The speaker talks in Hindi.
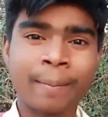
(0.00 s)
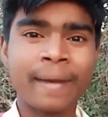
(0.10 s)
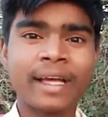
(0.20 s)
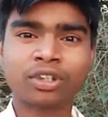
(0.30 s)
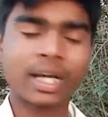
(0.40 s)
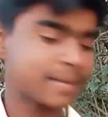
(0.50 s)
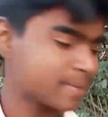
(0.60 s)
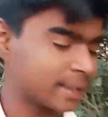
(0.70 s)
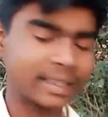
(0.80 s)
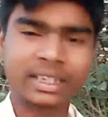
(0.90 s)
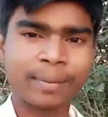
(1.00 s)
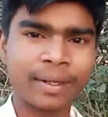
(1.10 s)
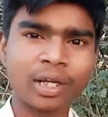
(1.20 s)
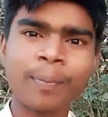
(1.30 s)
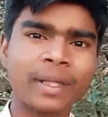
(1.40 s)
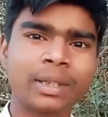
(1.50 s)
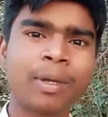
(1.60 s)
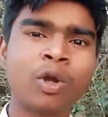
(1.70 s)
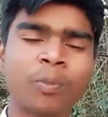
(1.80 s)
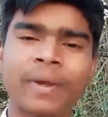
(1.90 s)
वैसे तो गई मैं धरती पर रहता हूँ
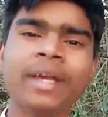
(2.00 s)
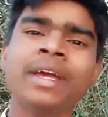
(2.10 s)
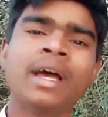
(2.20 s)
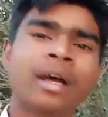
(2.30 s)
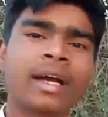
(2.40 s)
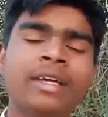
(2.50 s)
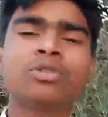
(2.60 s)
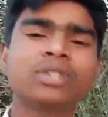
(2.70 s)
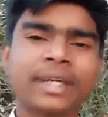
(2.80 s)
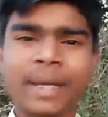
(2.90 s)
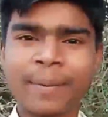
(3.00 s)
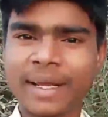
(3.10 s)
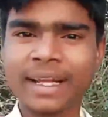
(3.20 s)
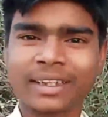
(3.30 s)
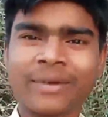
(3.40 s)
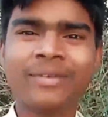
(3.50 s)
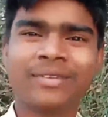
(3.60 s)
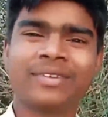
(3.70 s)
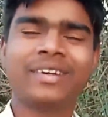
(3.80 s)
पृथ्वी लोग पे कहीं दूसरे ग्रह पे नहीं रहता हूँ